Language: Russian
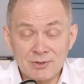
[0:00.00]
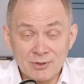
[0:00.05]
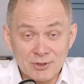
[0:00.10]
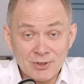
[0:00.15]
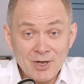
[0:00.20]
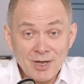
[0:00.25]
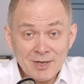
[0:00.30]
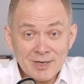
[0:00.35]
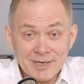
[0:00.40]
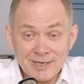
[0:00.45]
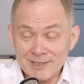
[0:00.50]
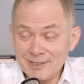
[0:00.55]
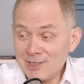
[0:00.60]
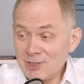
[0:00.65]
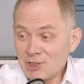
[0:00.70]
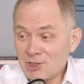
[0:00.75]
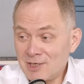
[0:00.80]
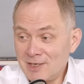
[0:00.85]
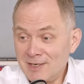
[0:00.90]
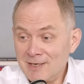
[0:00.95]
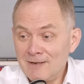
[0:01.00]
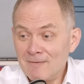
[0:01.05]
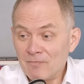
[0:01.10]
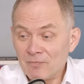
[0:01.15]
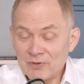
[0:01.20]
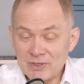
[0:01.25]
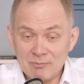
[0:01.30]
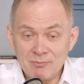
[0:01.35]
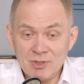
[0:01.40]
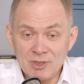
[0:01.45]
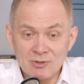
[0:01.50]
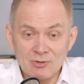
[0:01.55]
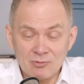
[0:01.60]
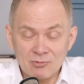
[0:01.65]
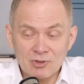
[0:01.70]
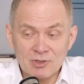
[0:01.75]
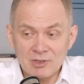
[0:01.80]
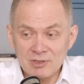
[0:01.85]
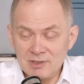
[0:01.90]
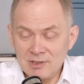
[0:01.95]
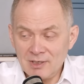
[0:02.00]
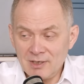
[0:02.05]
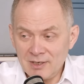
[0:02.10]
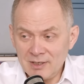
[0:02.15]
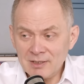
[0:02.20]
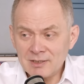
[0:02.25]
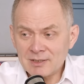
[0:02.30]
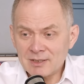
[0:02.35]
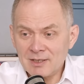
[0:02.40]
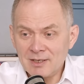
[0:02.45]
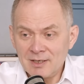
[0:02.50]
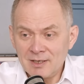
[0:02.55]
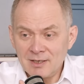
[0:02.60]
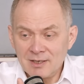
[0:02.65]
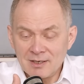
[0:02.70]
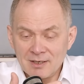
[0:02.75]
Да, конечно, тебе нужно делиться,